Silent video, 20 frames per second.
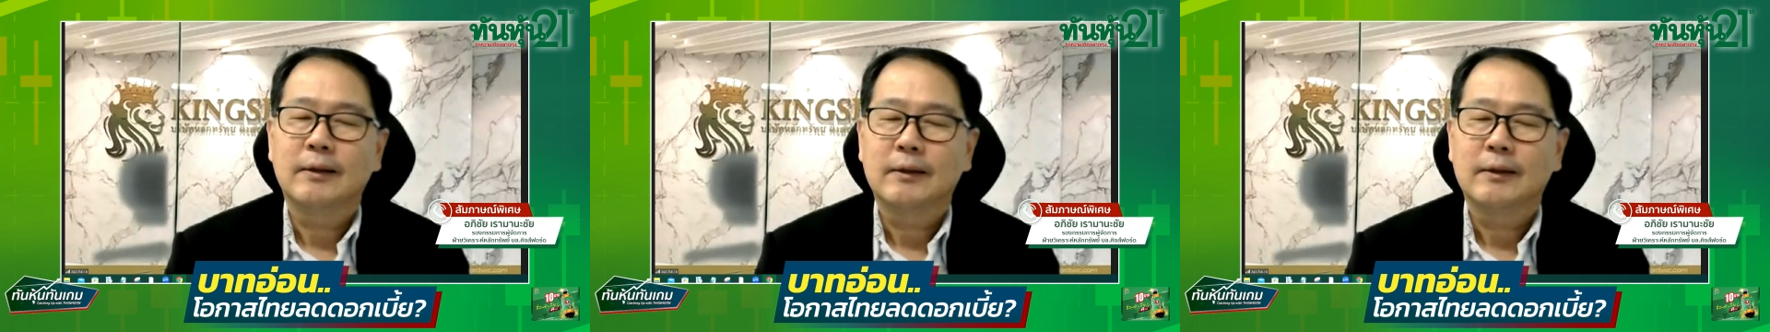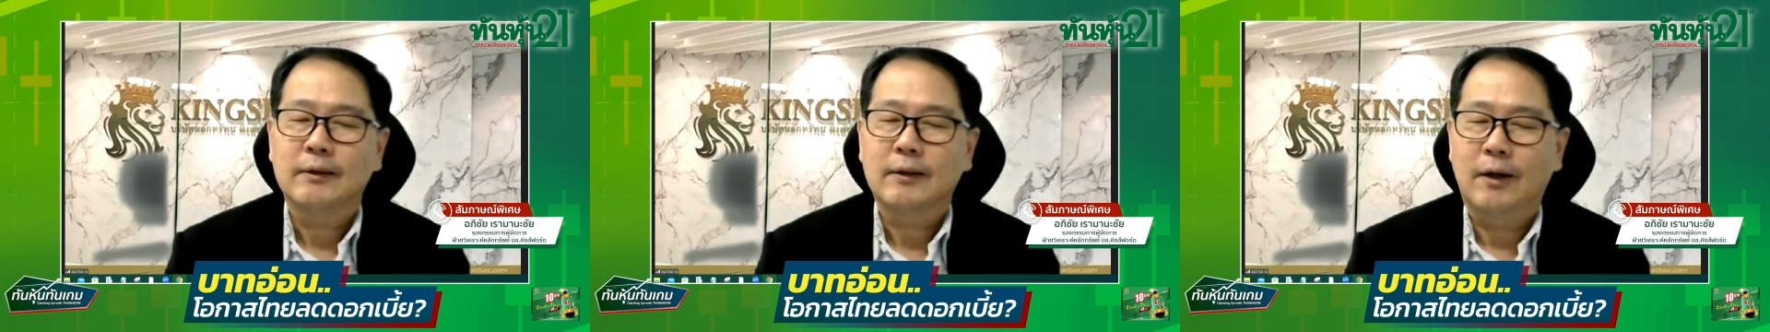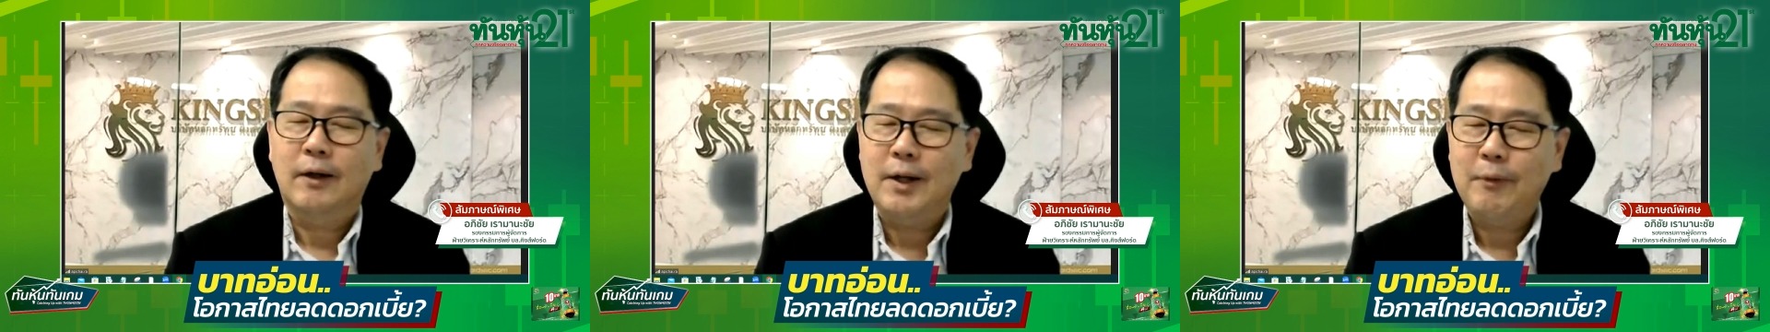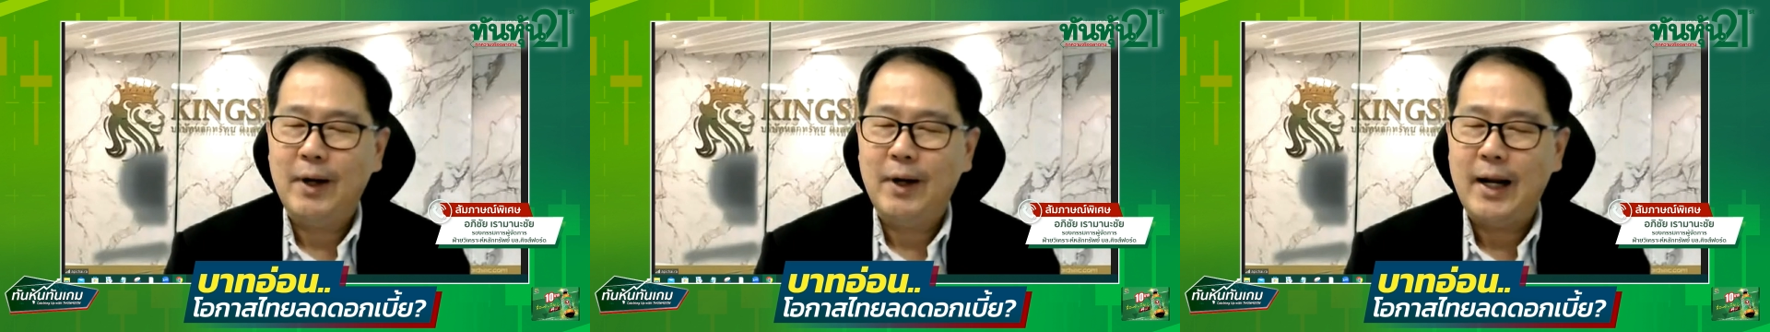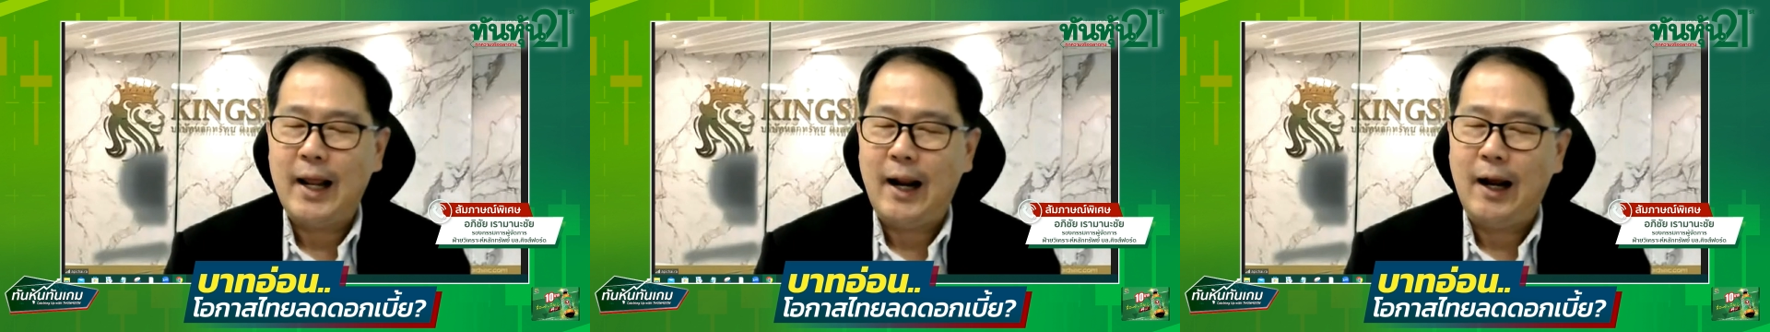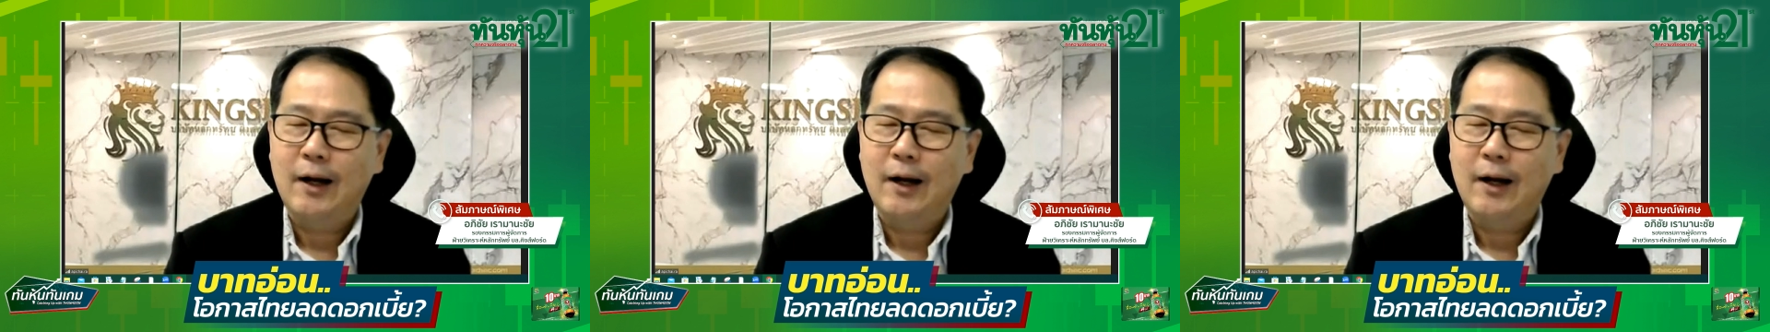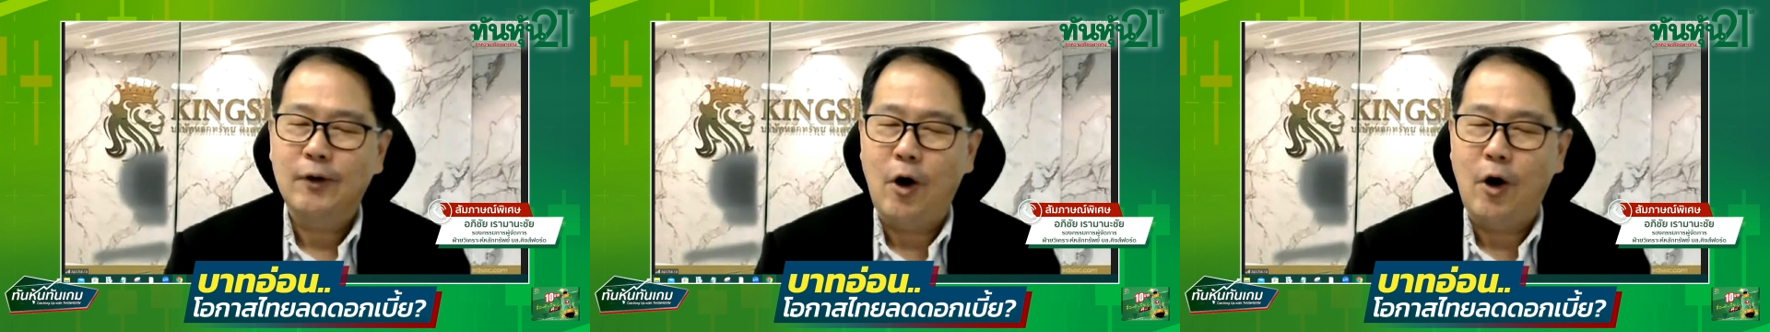เขาเรียกว่าอะไรอ่ะ
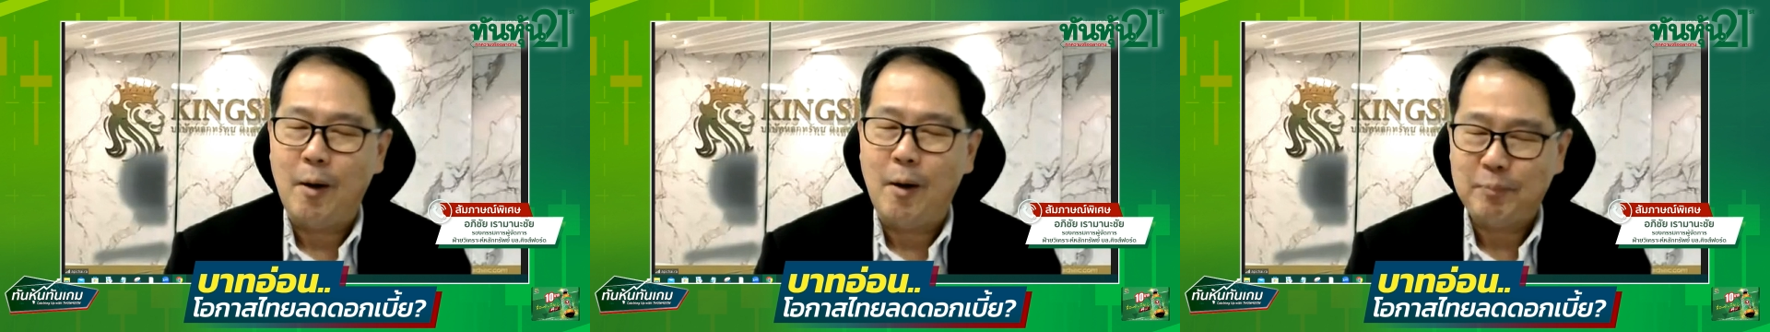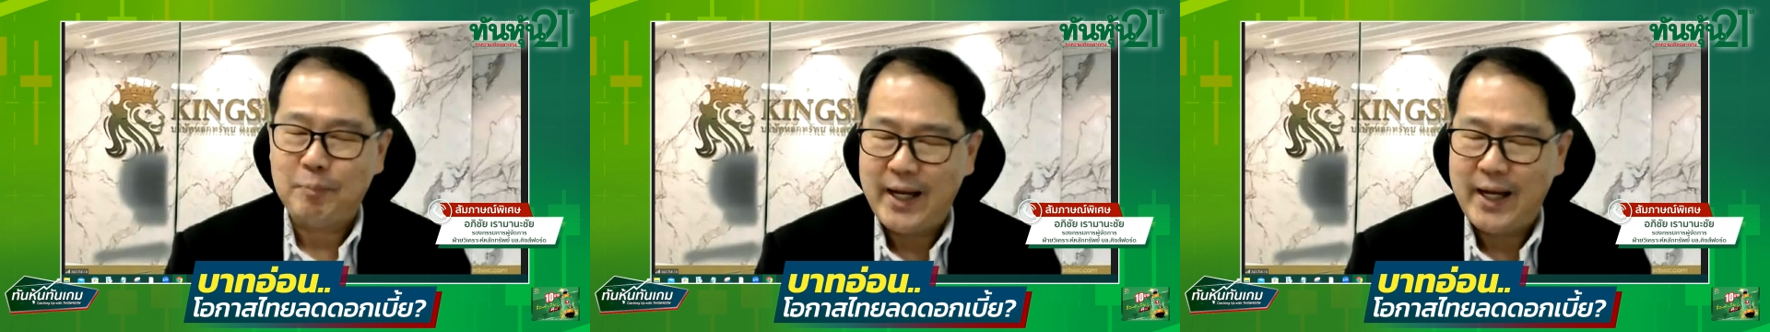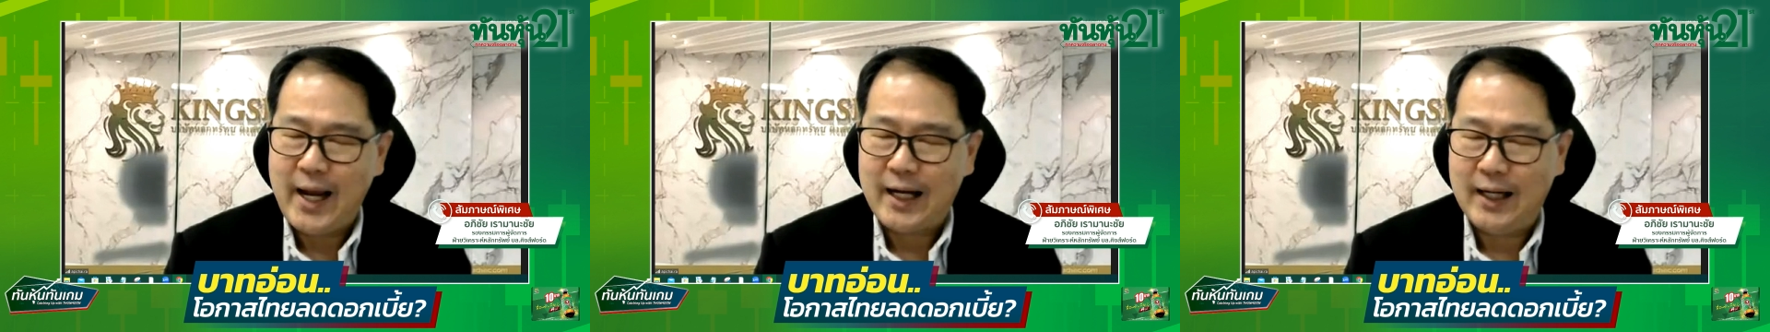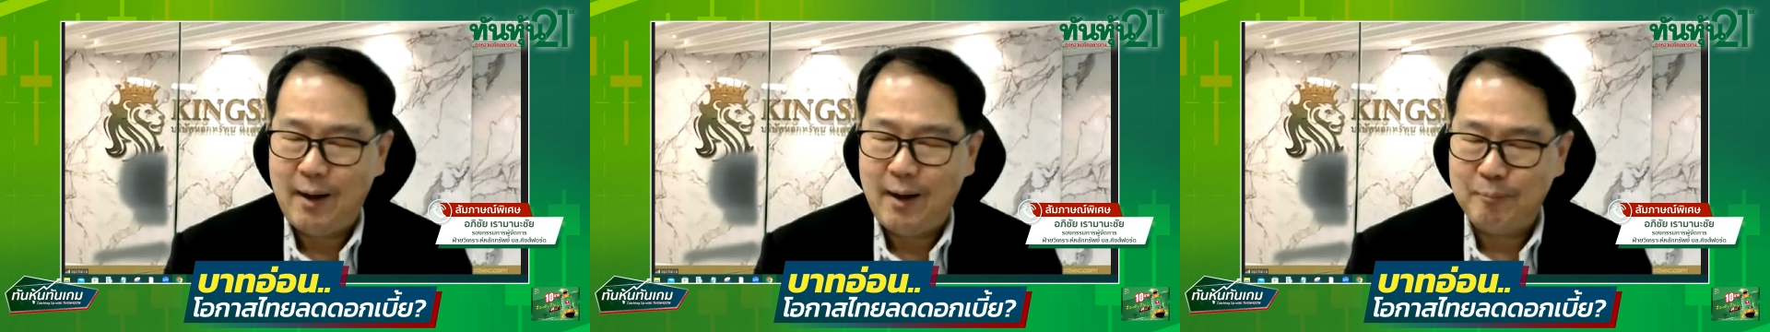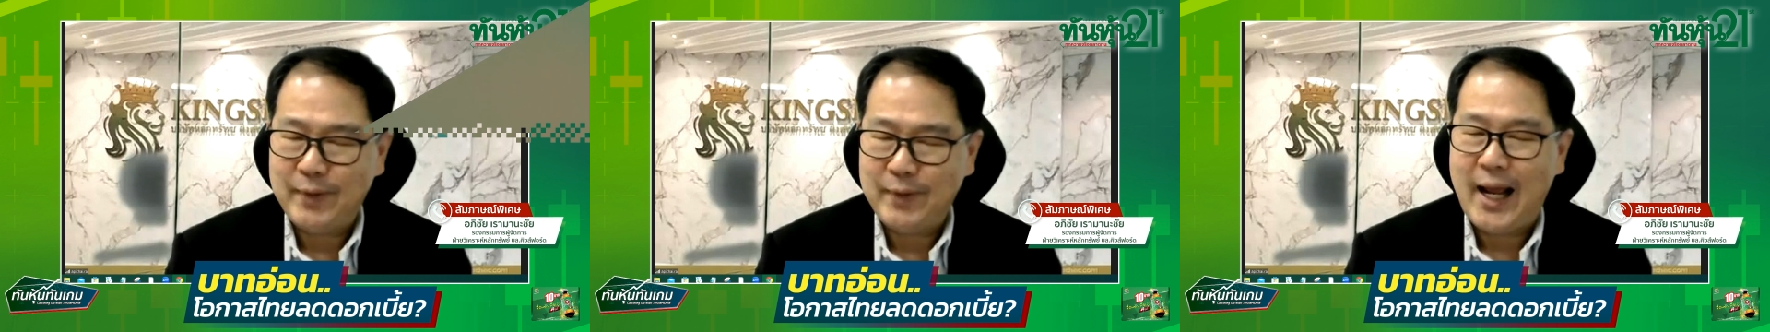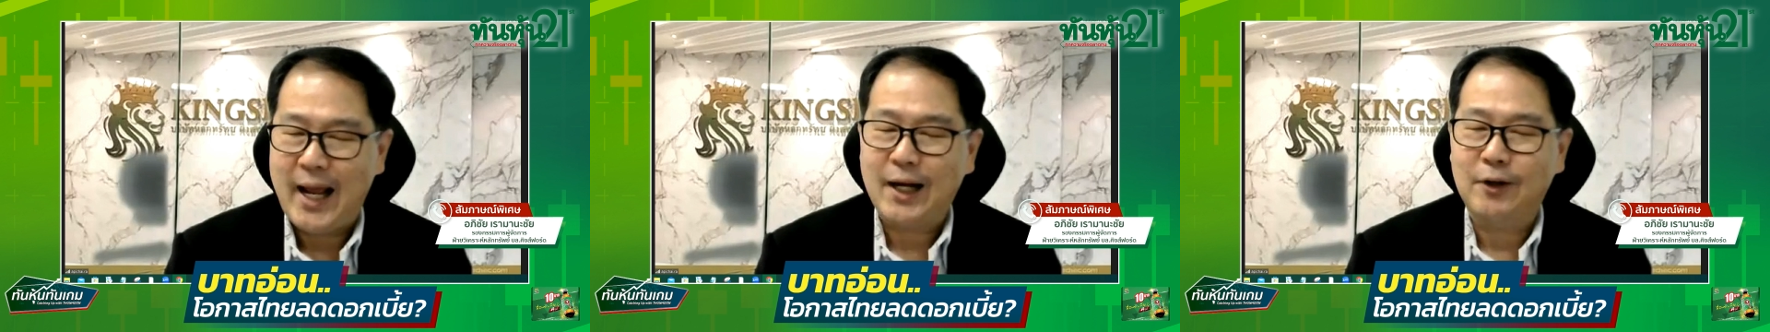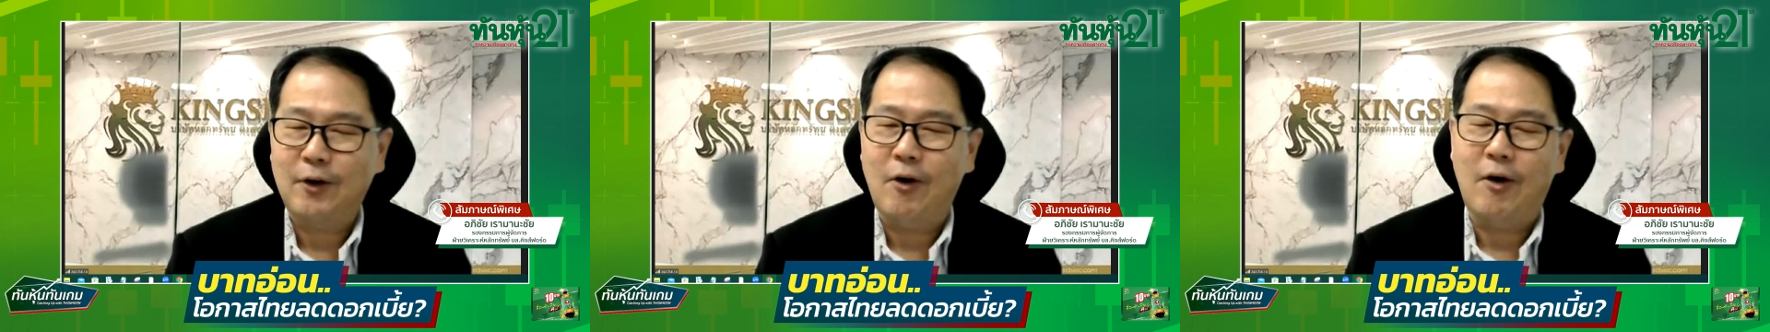ขอบเขตและอำนาจ
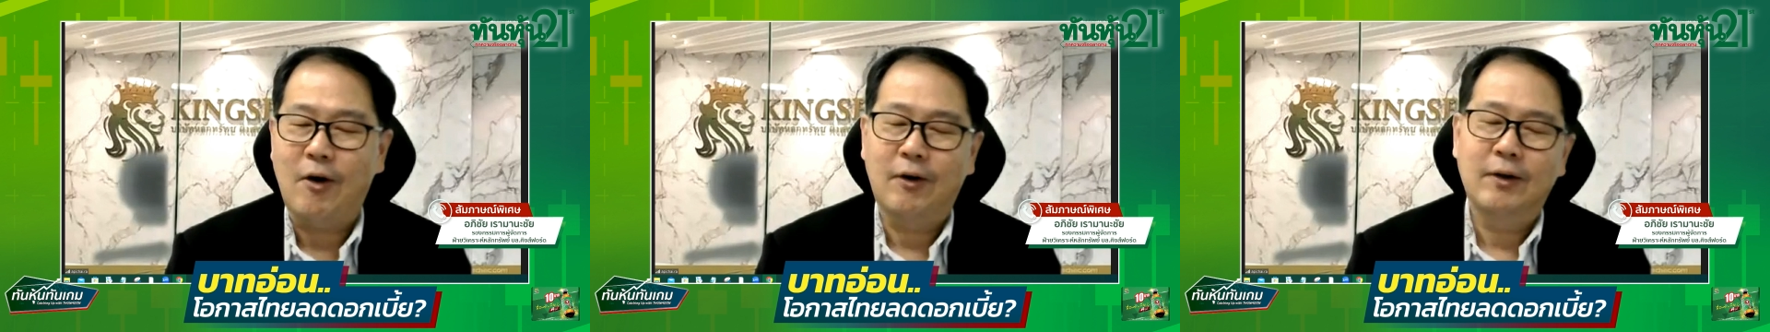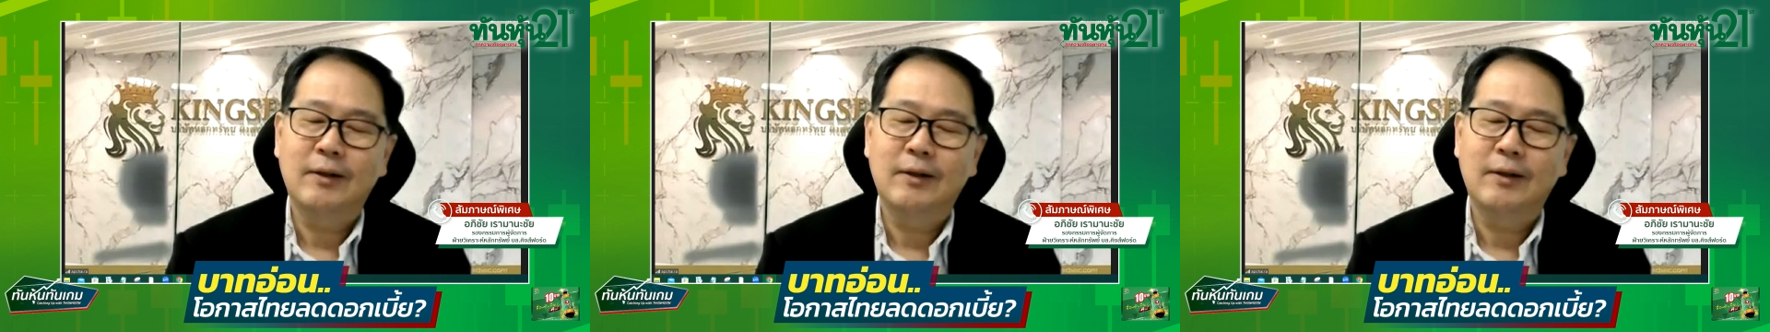ของ